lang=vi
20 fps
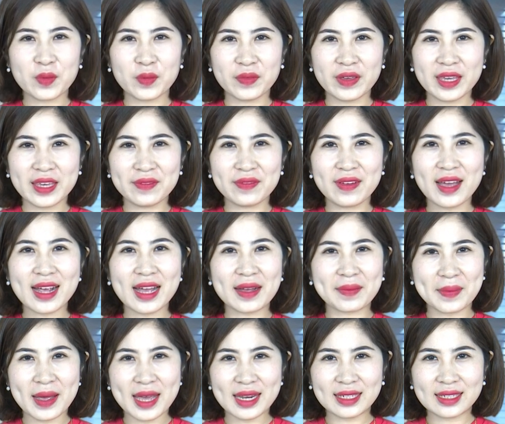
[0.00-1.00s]
vị và
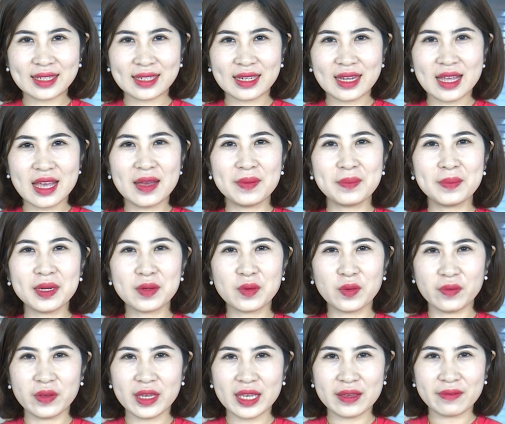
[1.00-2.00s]
các bạn. Mời quý
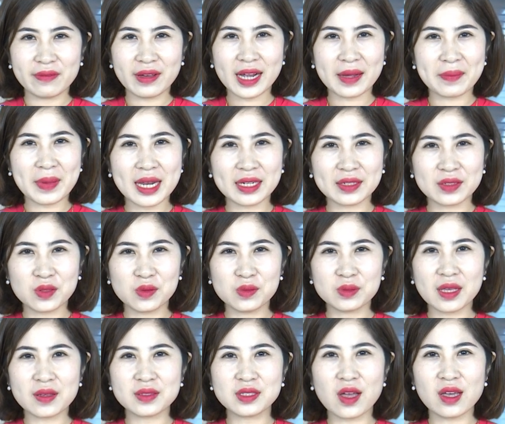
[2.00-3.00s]
vị và các bạn cùng
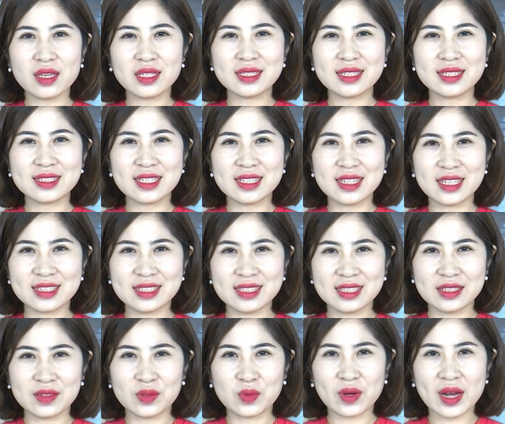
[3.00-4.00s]
theo dõi chương trình thời
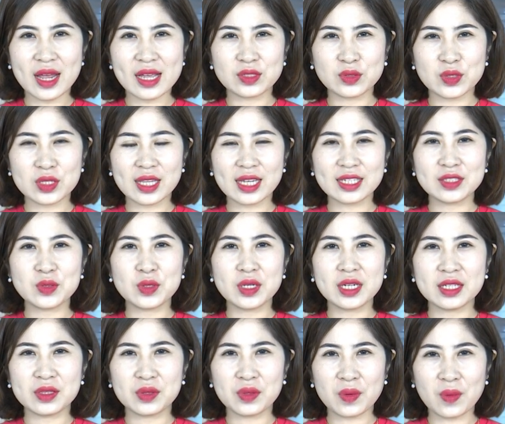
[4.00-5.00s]
sự của Đài Truyền thanh Truyền
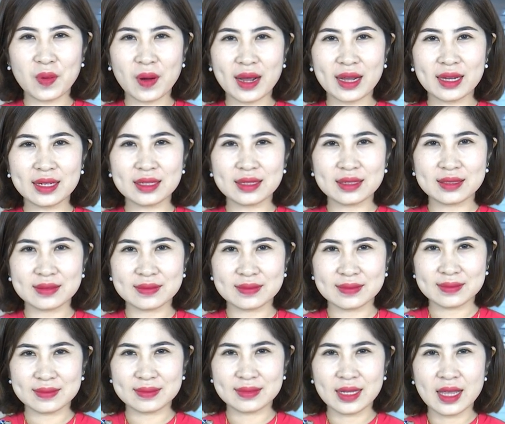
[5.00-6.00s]
hình Tuyên Hóa.
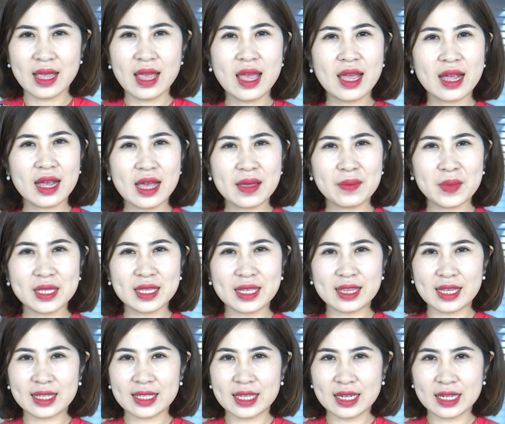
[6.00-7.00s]
Ngày 19
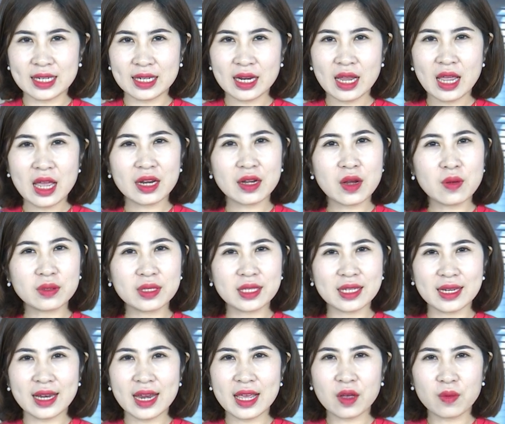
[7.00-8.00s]
tháng 9, đồng
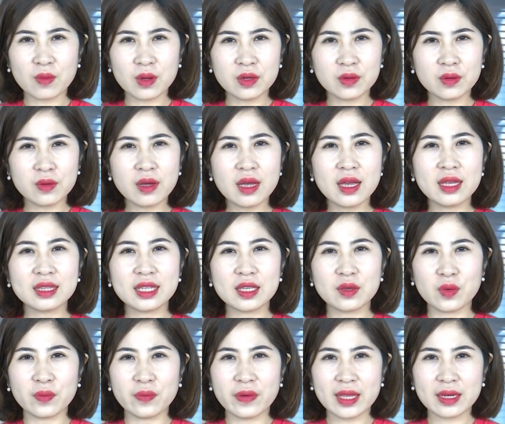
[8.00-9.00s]
chí Lê Công Hữu, tỉnh
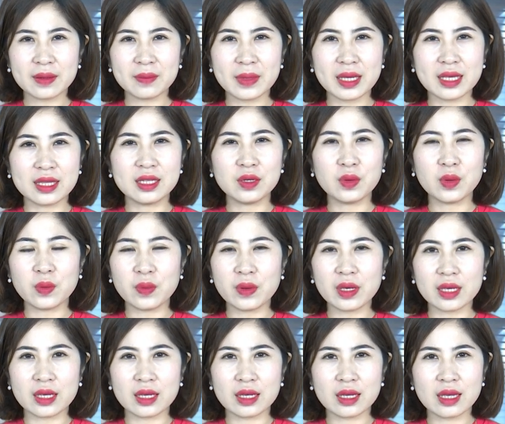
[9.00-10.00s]
ủy viên Bí thư huyện
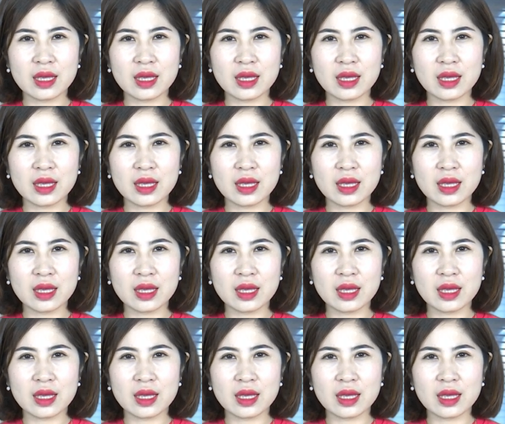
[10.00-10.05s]
ủy,